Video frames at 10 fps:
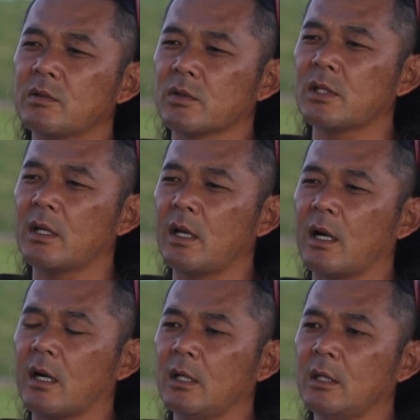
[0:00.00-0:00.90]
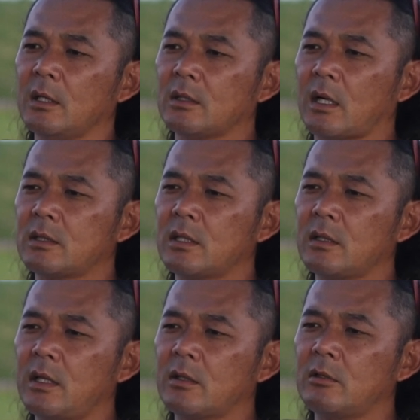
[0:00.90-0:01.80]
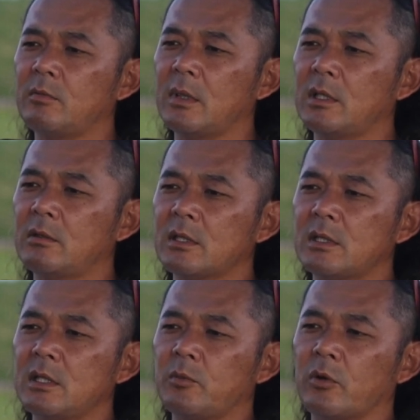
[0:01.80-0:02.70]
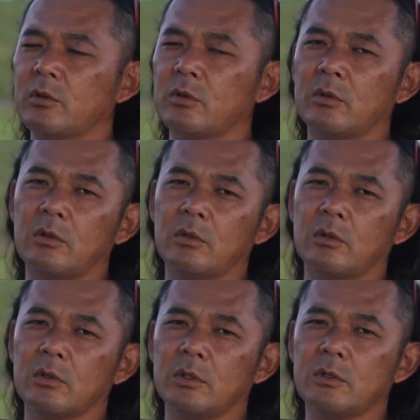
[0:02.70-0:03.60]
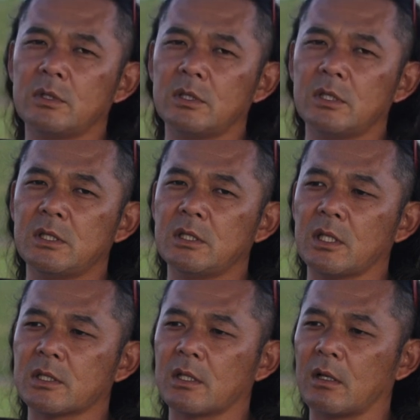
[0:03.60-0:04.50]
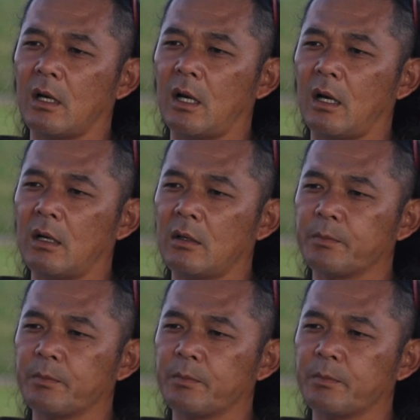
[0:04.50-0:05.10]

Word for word: そしたらたくさんね車に詳しい僕の友人知人たちから、